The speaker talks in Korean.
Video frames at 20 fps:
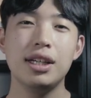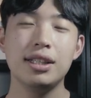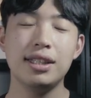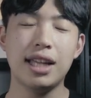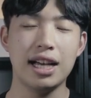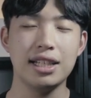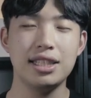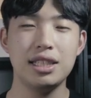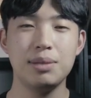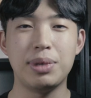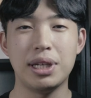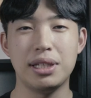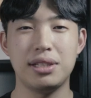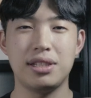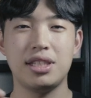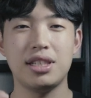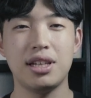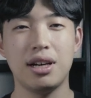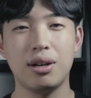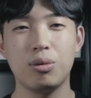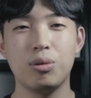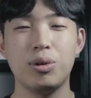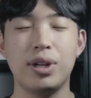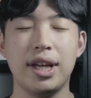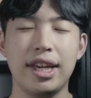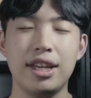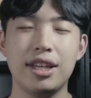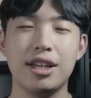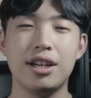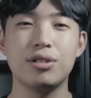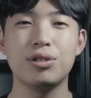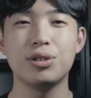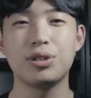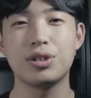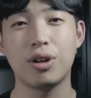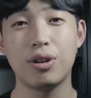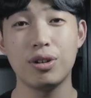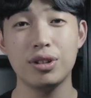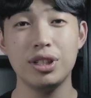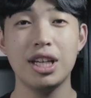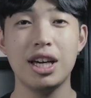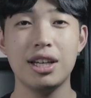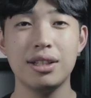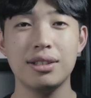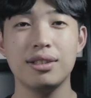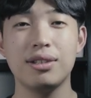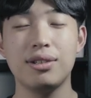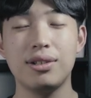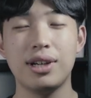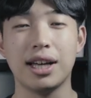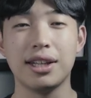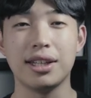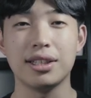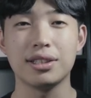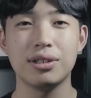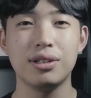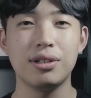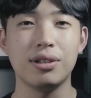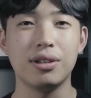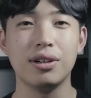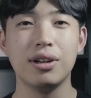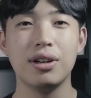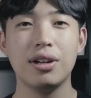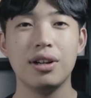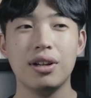다시 배치하고 레이아웃 정리하는 거 안에서